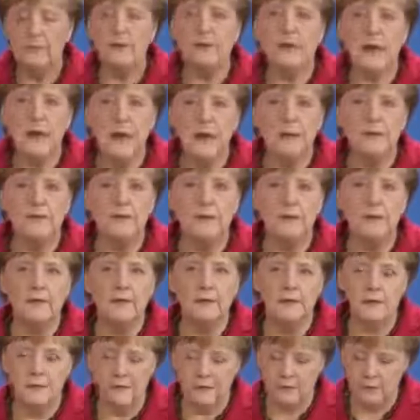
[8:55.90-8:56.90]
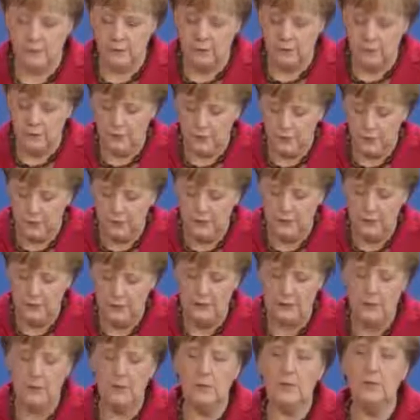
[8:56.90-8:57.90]
den Einsatz für
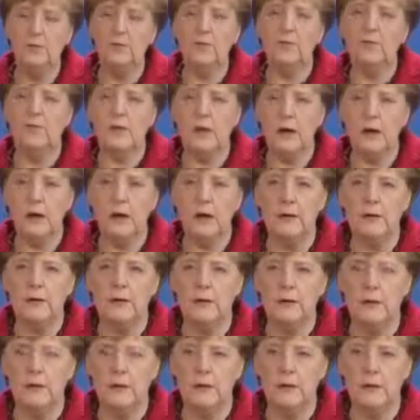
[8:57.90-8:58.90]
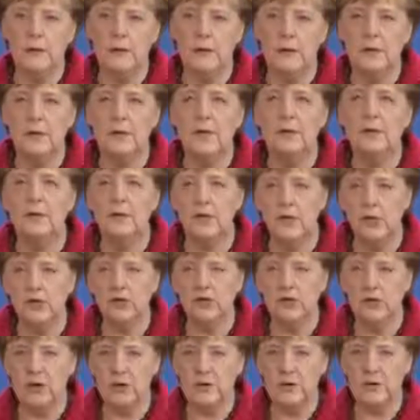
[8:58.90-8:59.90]
Frieden und Freiheit in
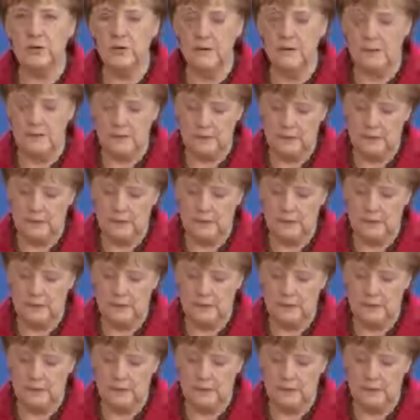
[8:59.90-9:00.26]
Deutschland,